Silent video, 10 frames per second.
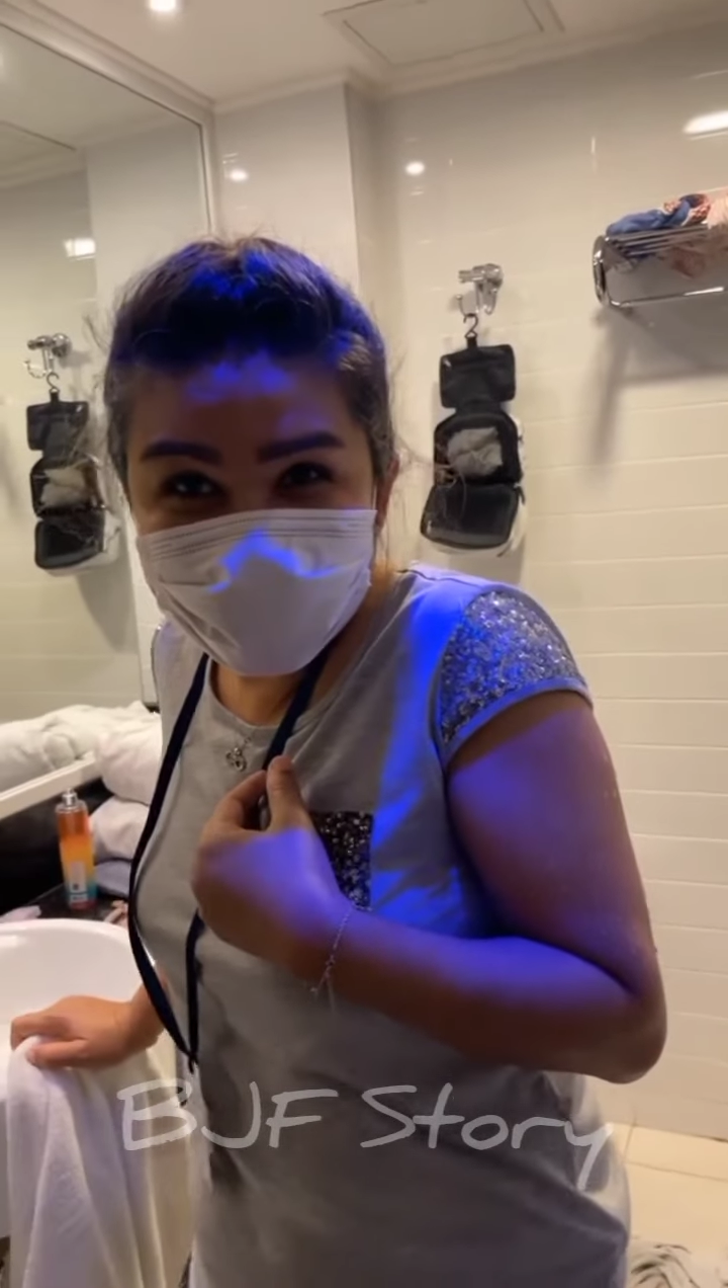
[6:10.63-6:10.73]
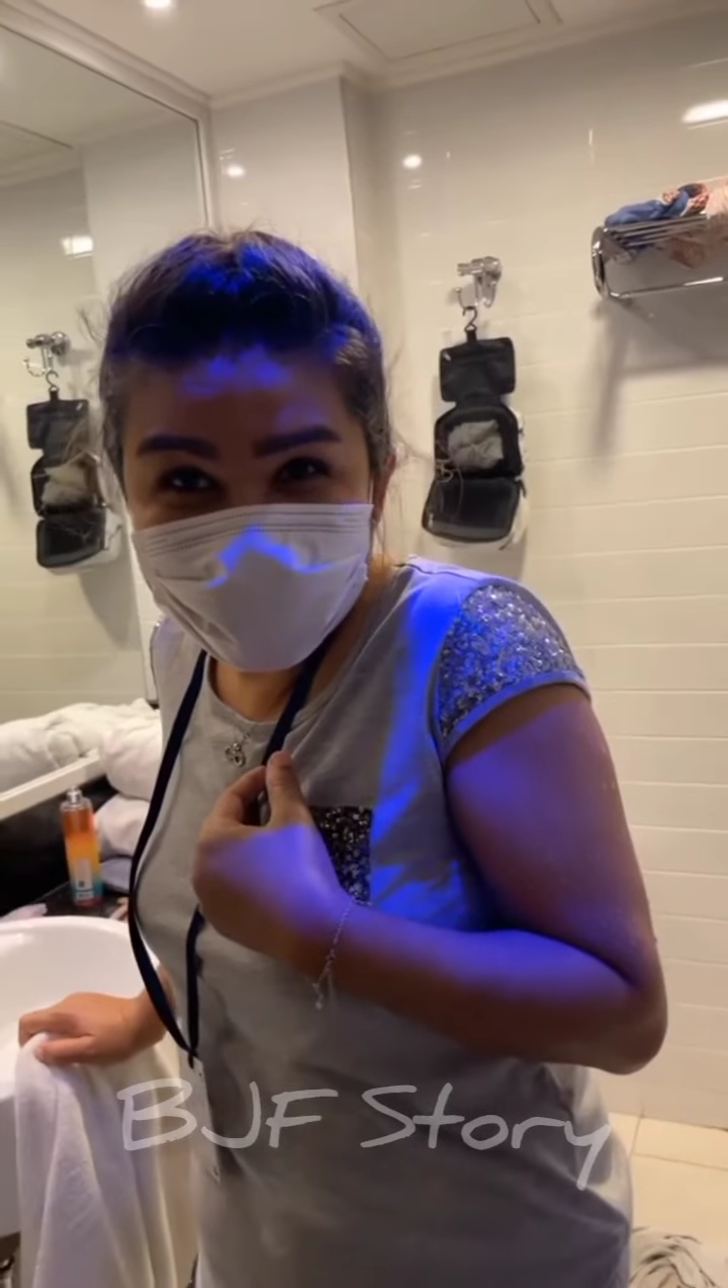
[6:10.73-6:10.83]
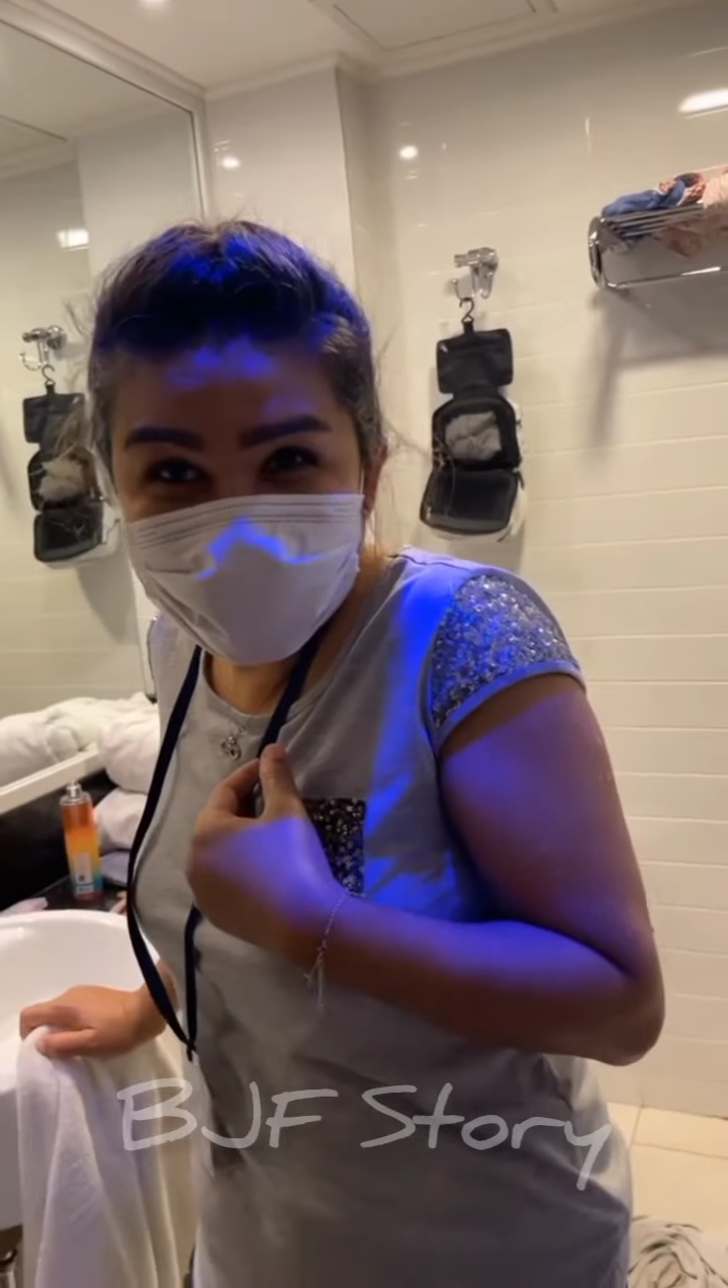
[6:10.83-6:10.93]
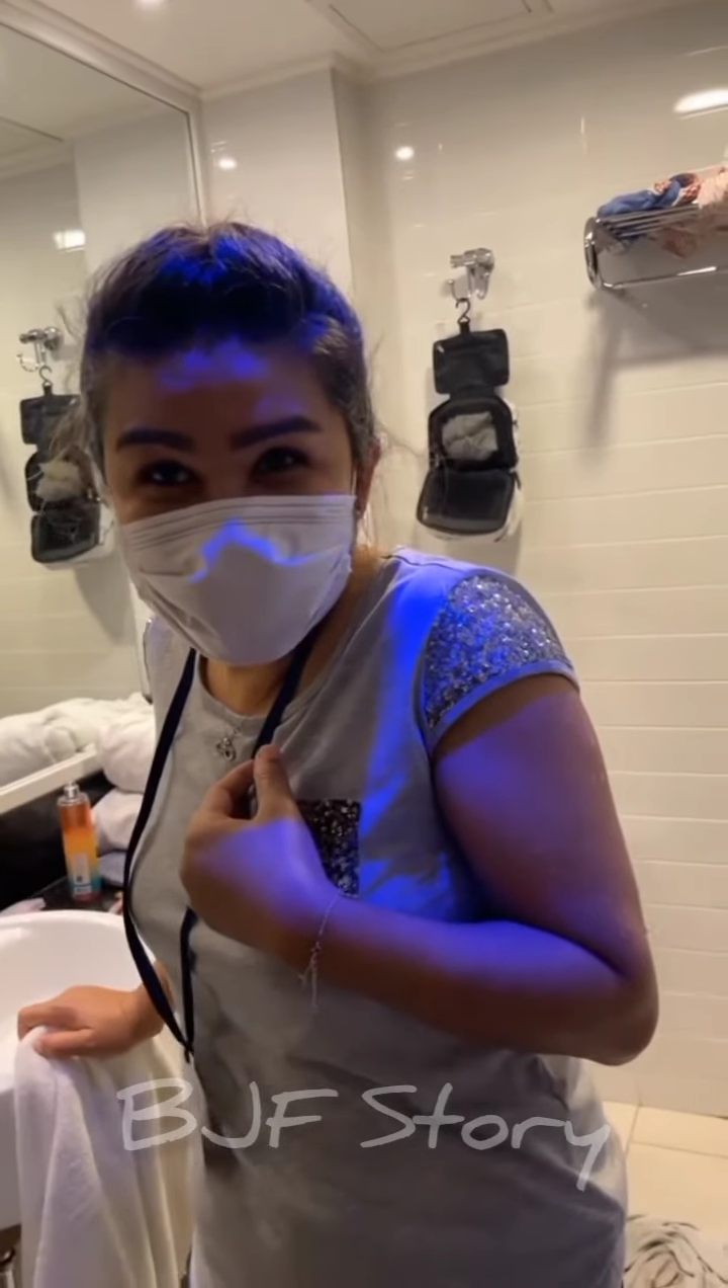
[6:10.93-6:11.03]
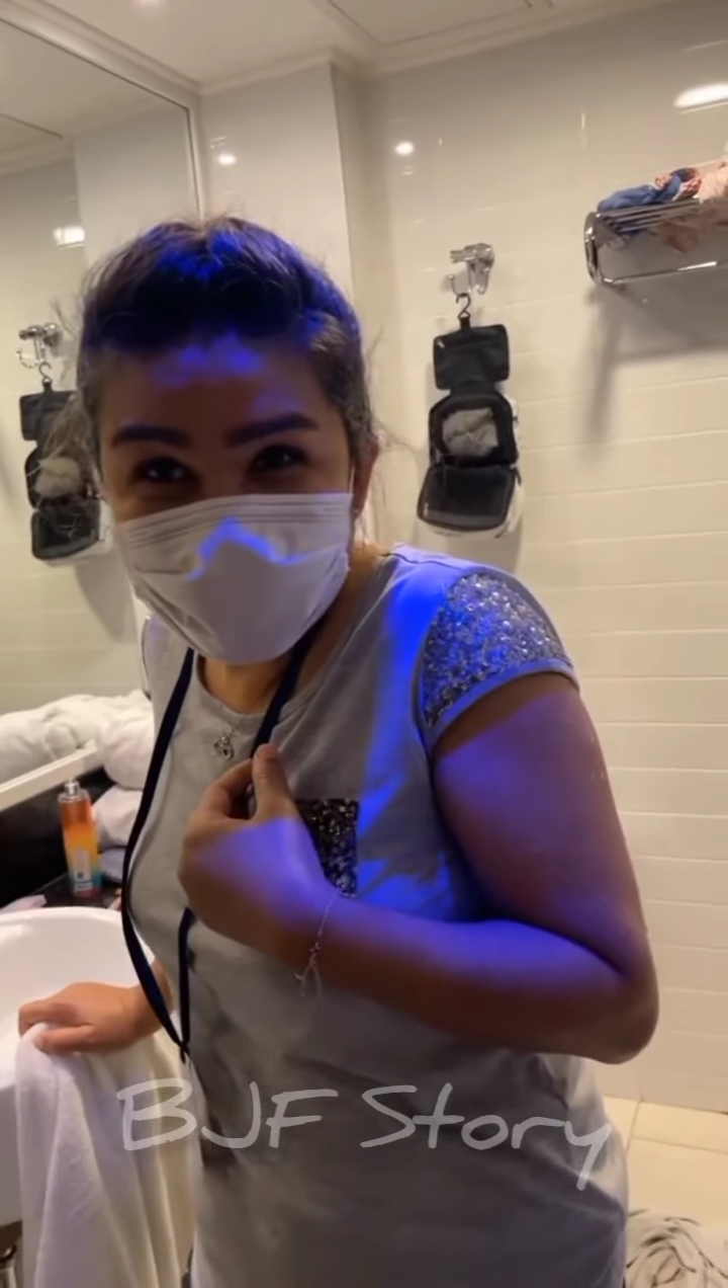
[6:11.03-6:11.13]

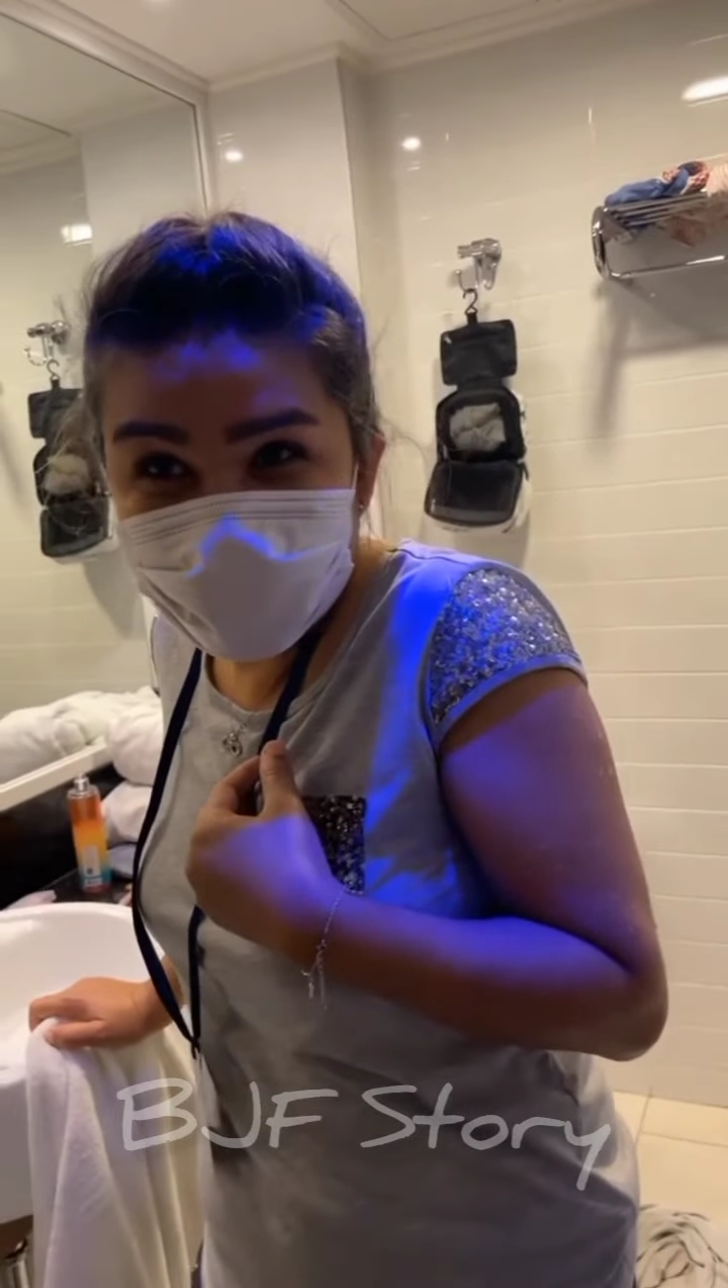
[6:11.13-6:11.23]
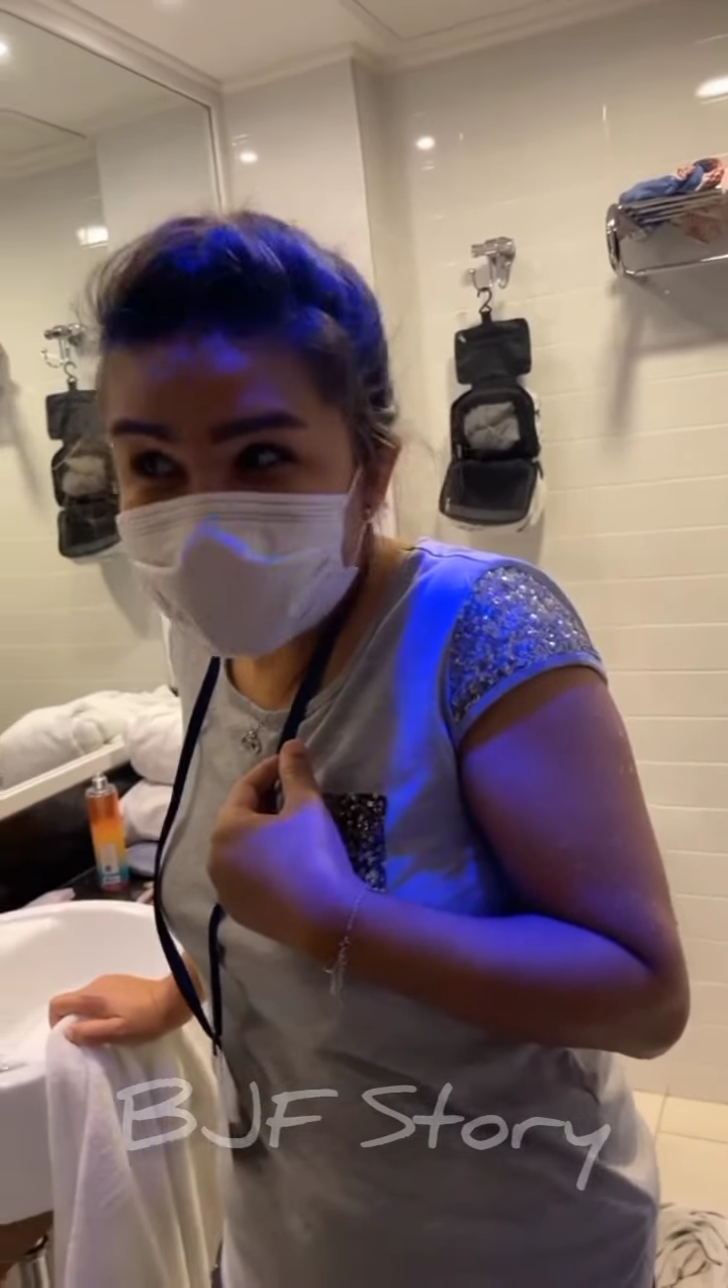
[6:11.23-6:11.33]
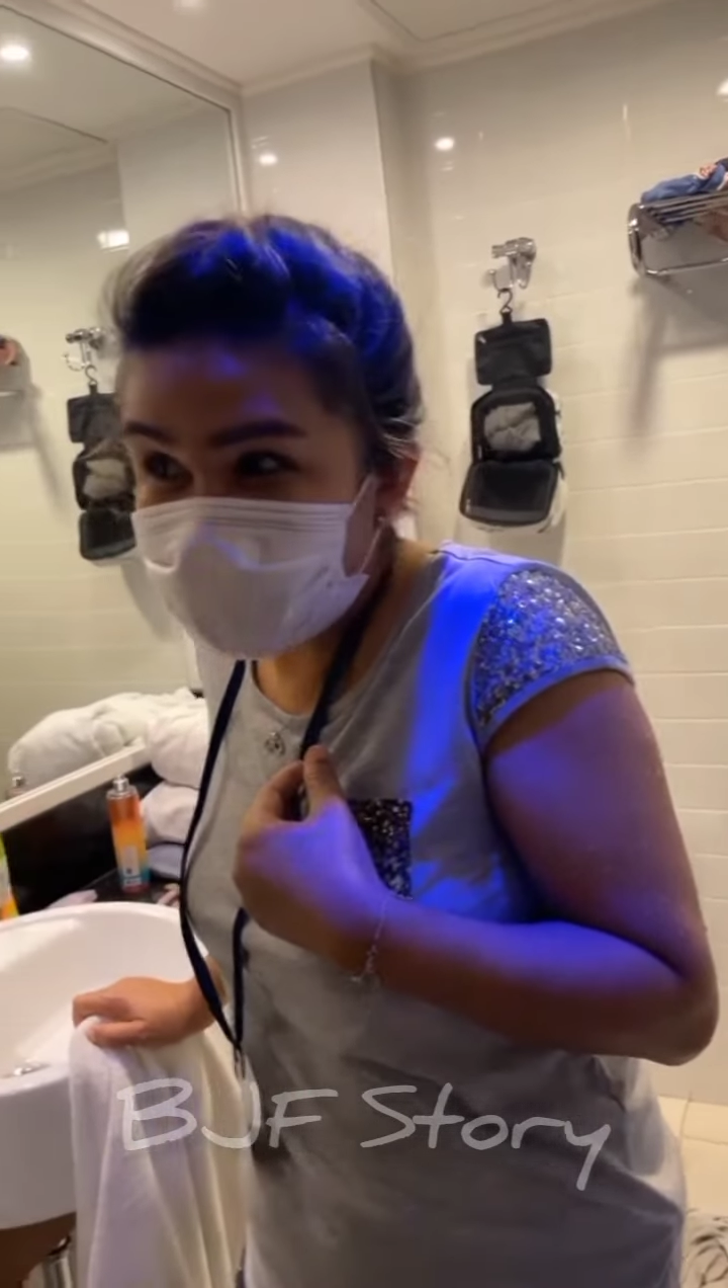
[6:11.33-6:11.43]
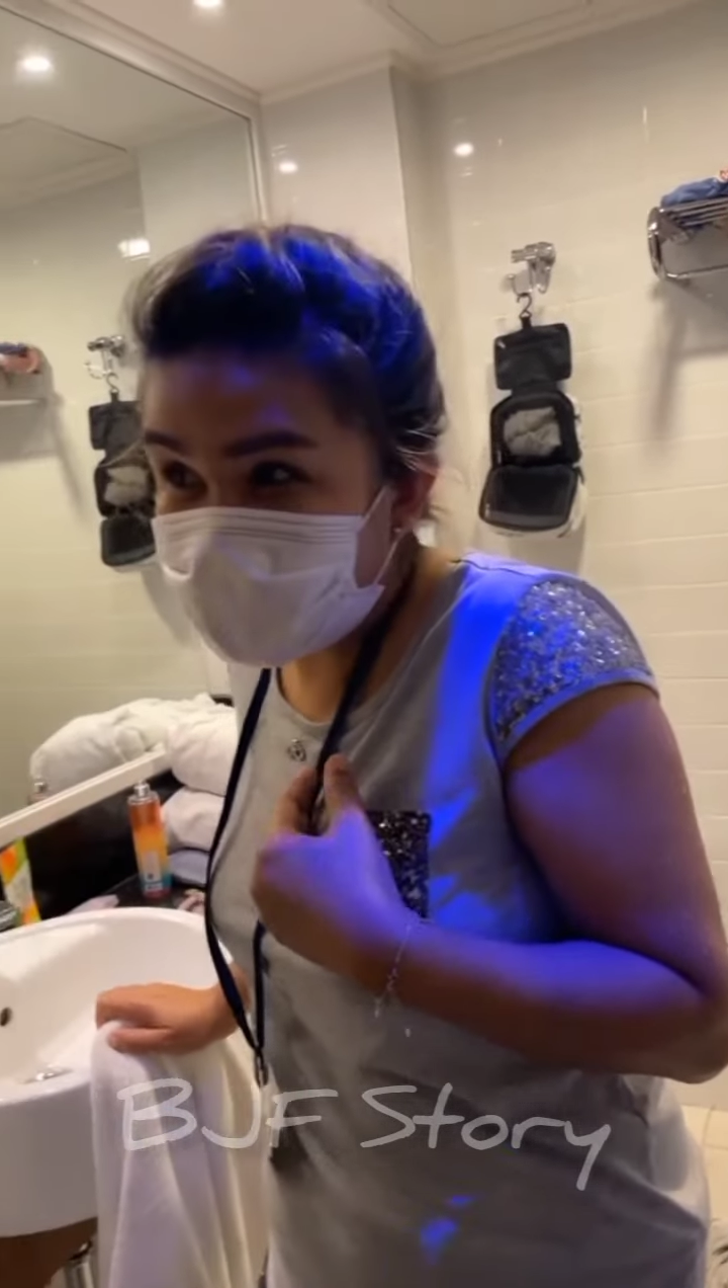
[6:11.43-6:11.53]
sebetulnya.